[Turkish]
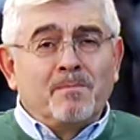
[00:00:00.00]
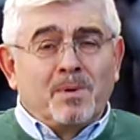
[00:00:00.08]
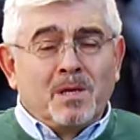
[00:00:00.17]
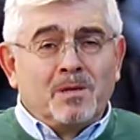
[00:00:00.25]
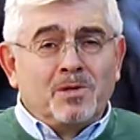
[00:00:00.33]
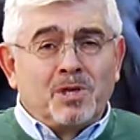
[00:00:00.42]

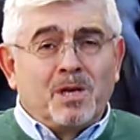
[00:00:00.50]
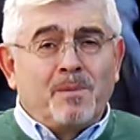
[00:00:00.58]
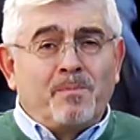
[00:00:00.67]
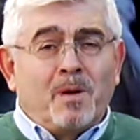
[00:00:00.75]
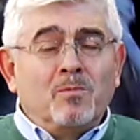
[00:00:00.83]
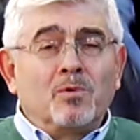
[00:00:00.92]
pirincine,
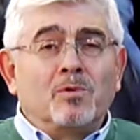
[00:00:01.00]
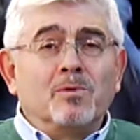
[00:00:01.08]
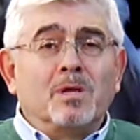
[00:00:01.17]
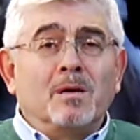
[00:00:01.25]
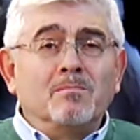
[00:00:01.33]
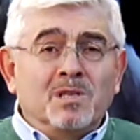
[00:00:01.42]

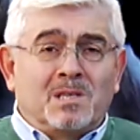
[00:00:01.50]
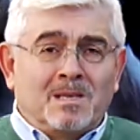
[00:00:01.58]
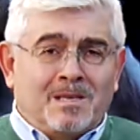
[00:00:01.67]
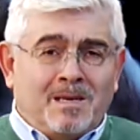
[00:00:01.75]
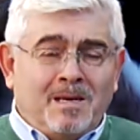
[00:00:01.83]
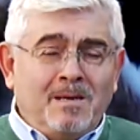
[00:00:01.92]
pamukundan
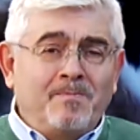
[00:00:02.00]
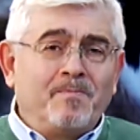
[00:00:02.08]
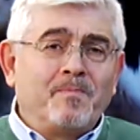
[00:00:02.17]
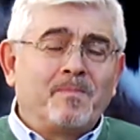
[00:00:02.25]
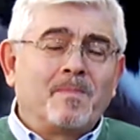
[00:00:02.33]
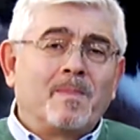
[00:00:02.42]
mısırına,
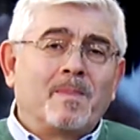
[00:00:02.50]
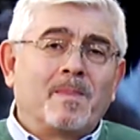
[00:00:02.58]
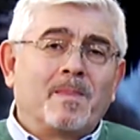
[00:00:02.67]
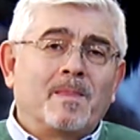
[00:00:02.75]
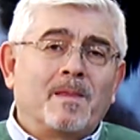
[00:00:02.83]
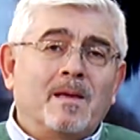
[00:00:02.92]

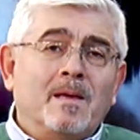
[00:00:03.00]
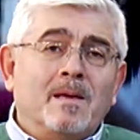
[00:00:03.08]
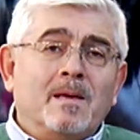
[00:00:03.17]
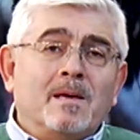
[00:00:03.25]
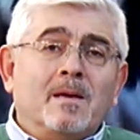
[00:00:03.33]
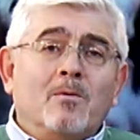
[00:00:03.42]

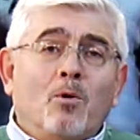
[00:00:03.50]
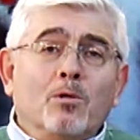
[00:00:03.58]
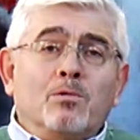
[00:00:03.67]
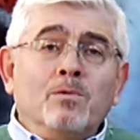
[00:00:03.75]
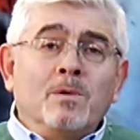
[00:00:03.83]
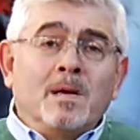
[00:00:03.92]

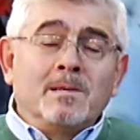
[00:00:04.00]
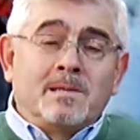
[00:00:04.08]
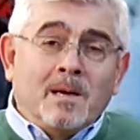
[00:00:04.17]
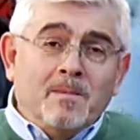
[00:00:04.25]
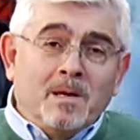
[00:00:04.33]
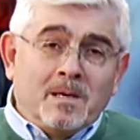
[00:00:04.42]
otundan
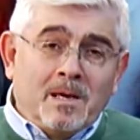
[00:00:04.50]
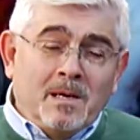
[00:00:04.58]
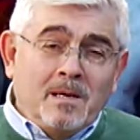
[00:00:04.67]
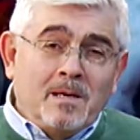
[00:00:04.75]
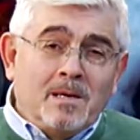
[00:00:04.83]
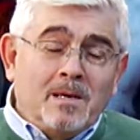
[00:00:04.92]

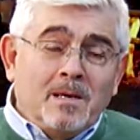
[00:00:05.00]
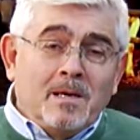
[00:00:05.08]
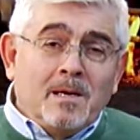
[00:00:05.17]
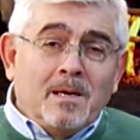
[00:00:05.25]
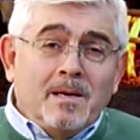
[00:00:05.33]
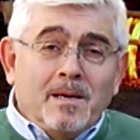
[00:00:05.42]
samanına
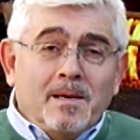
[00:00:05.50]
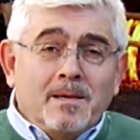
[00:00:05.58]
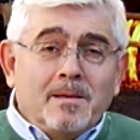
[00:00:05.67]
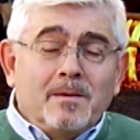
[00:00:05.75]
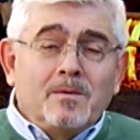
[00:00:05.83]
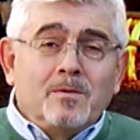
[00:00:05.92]
e,
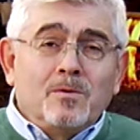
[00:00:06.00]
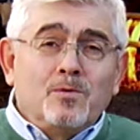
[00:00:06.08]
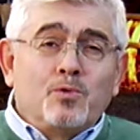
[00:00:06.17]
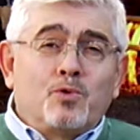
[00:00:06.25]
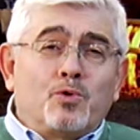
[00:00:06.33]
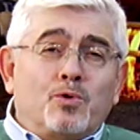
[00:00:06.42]

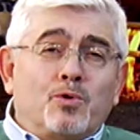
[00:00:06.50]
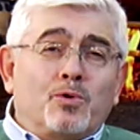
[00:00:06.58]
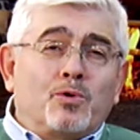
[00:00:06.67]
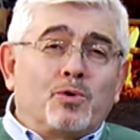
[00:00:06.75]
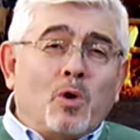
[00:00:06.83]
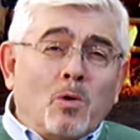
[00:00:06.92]

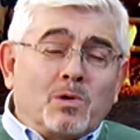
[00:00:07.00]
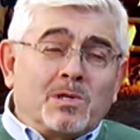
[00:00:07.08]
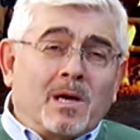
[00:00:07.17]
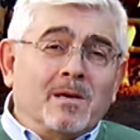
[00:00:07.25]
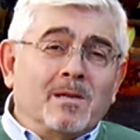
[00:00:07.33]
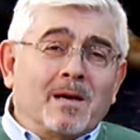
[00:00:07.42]
çok
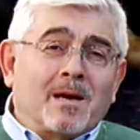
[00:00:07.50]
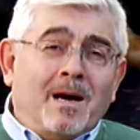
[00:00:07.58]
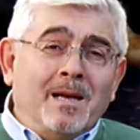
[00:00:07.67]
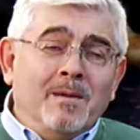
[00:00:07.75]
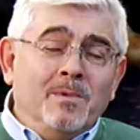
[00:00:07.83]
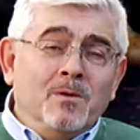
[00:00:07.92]
sayıda
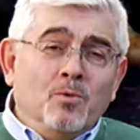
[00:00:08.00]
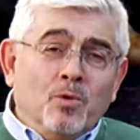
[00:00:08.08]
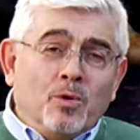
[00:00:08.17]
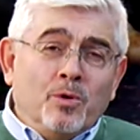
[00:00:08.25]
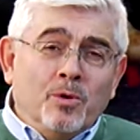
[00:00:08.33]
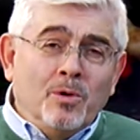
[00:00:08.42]
kalemi,
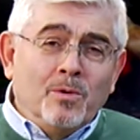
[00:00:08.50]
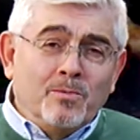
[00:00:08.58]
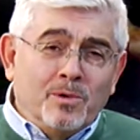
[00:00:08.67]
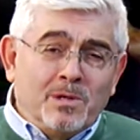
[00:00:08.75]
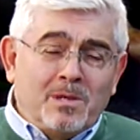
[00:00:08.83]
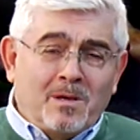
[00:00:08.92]
ürünü
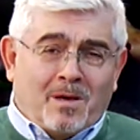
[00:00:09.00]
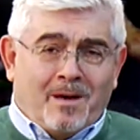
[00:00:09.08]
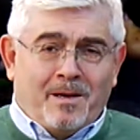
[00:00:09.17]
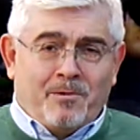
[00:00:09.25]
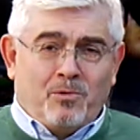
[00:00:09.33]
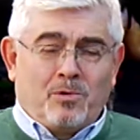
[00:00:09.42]
biz ithal
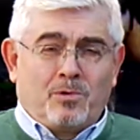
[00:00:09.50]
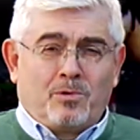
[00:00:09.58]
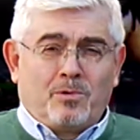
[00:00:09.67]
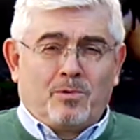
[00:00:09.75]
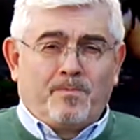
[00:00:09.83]
ediyoruz.